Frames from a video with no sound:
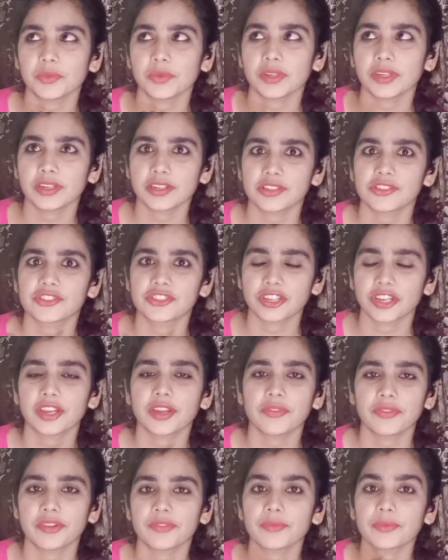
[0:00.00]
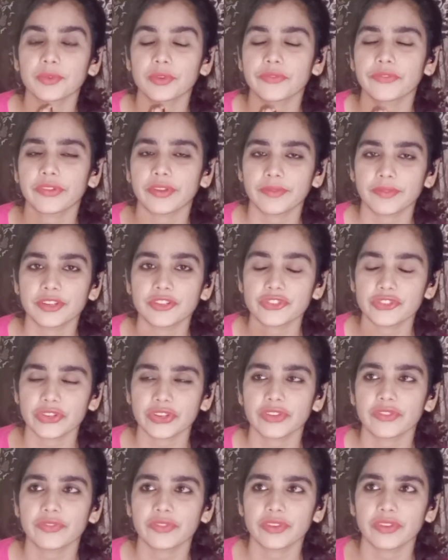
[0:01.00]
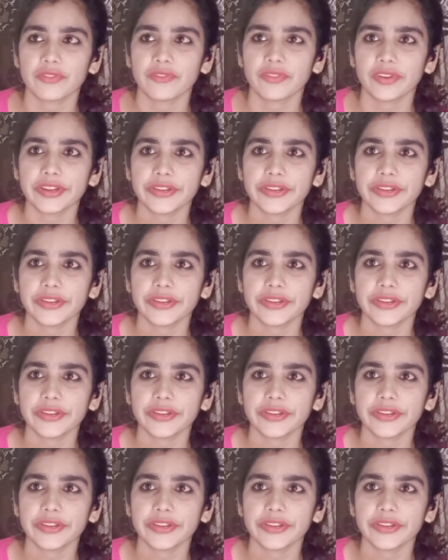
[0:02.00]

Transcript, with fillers: पूरा घर शेप है पूरी फैमिली शेप है